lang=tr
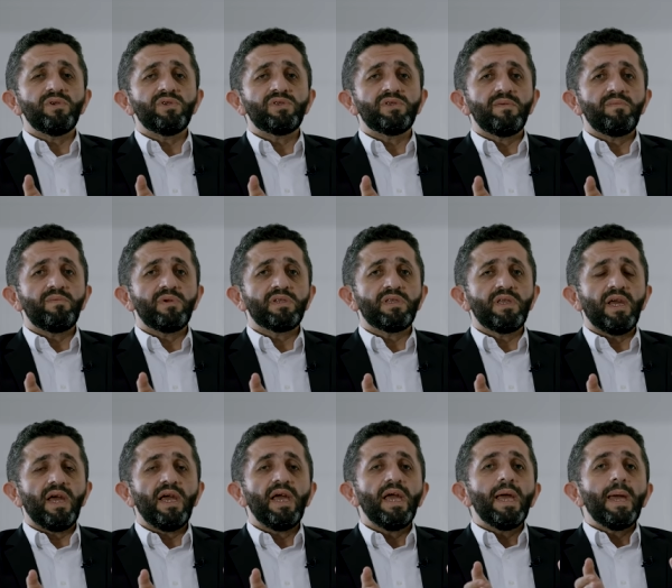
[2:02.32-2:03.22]
bir
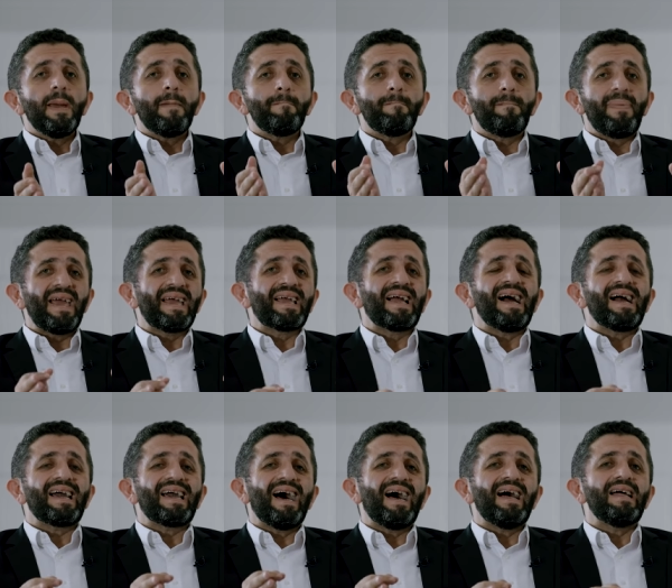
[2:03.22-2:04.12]
çiftlikte
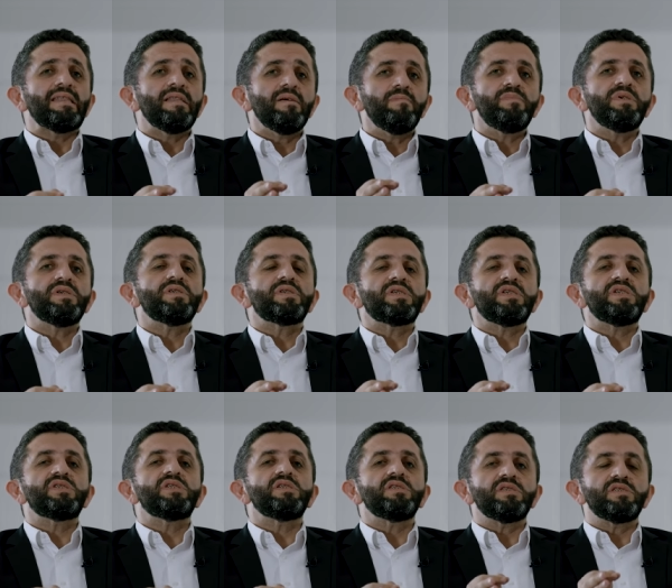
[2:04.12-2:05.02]
PKK'lı bir
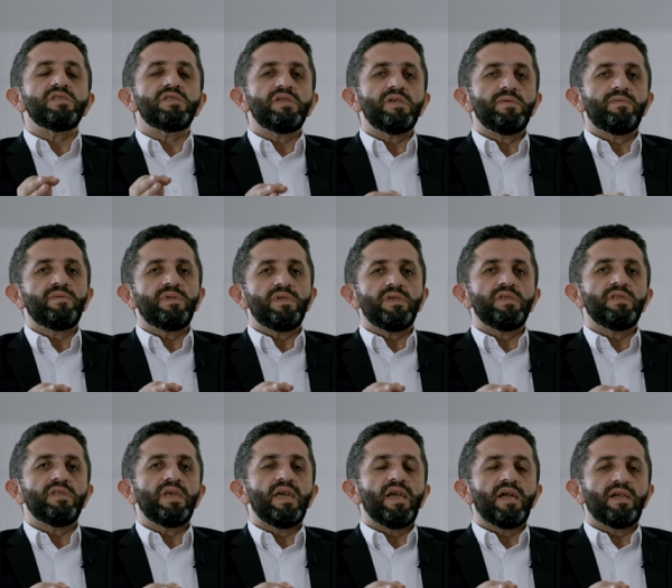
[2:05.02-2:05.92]
kişinin
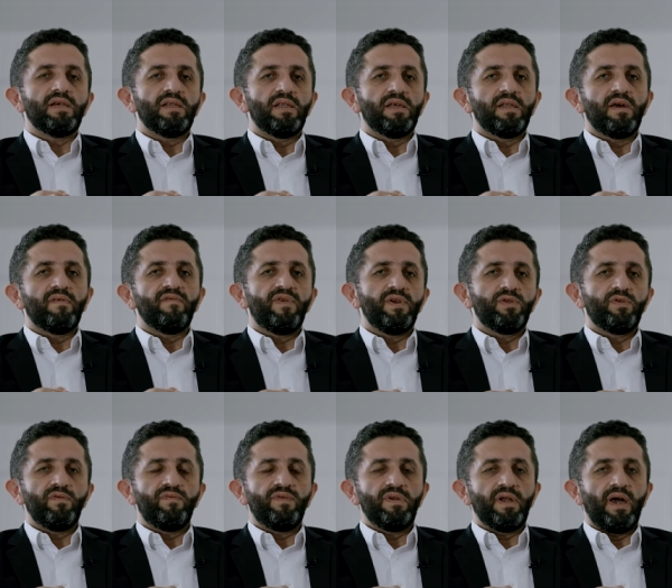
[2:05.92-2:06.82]
çiftliğinde yakalanan
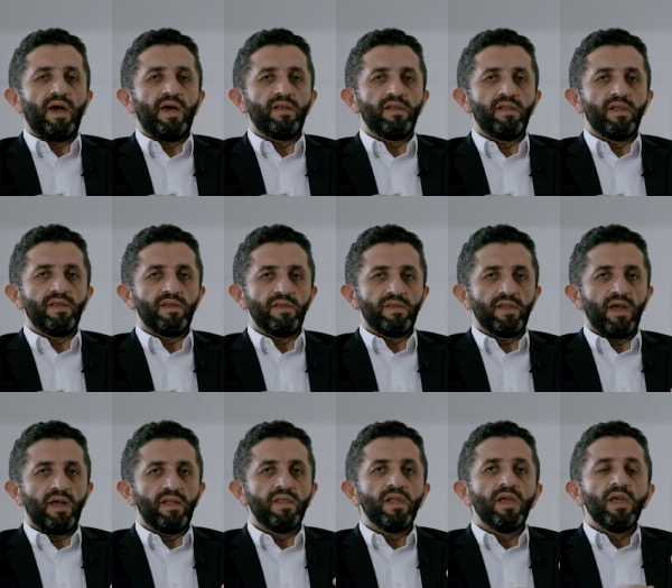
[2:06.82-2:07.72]
FETÖ
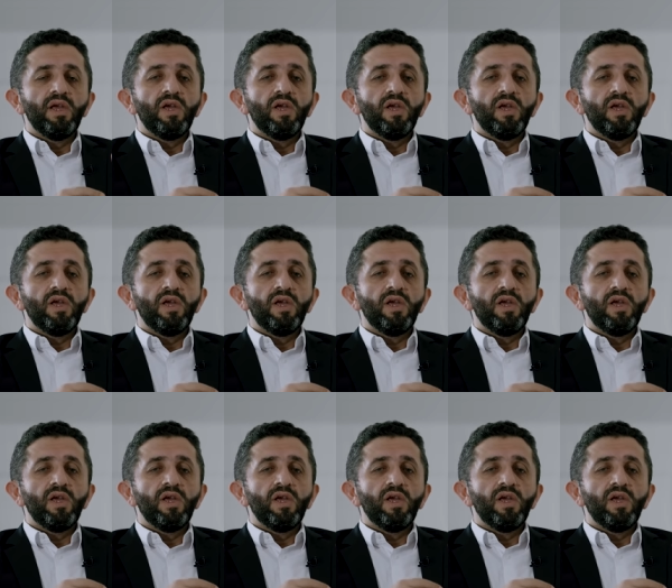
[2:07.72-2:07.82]
firarilerinden,